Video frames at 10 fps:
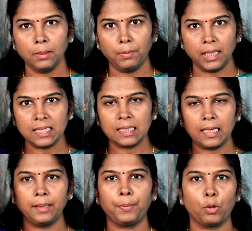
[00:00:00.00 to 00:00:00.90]

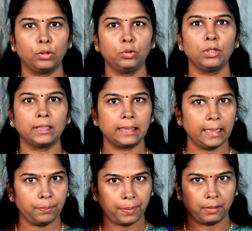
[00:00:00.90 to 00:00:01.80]
மனசில் இப்போ அவங்க வந்து ஒன்று
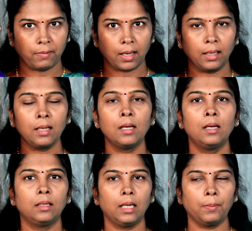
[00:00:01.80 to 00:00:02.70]
திங்க் பண்ணுவாங்க
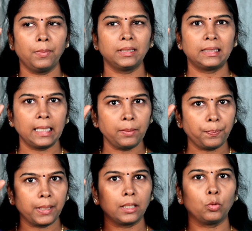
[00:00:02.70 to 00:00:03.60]
நம்ம
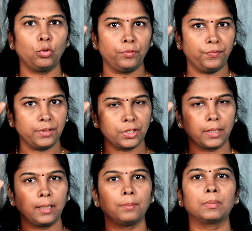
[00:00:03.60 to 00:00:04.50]
திங்க் பண்ணுற ஒரு
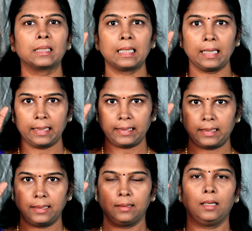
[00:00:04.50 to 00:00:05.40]
விஷயம்
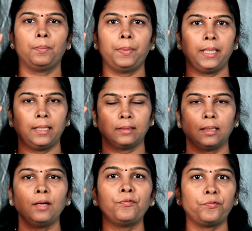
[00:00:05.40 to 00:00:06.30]
கரெக்டு
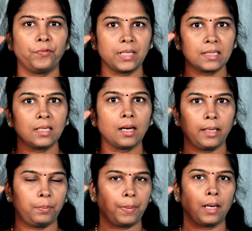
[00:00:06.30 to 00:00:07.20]
அப்படிங்கிறதுல
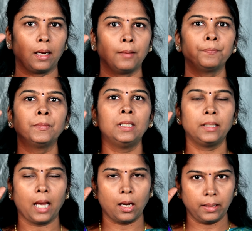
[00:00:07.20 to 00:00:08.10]
ஃபிக்ஸ்டாக இருப்பாங்களாம்
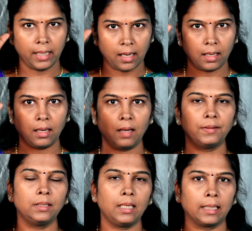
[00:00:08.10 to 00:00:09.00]

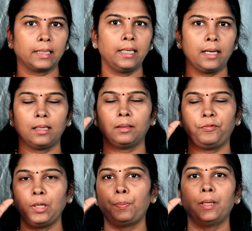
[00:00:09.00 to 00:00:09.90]
யாரெல்லாம் வந்து லக்கியாக
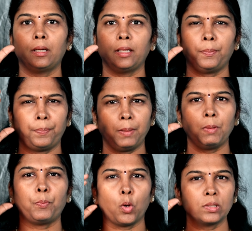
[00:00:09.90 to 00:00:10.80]
ஃபீல் பண்ணுற
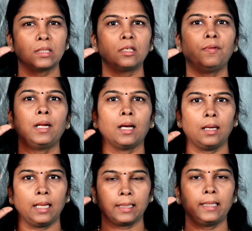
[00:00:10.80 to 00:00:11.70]
எப்பயுமே பாசிட்டிவாக
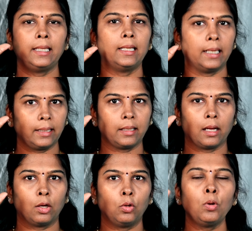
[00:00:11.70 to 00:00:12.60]
நான் லக்கின்னு
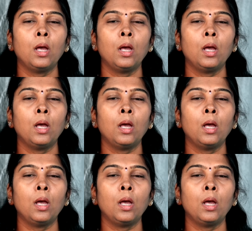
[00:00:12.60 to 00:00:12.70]
நினைக்கிறாங்களோ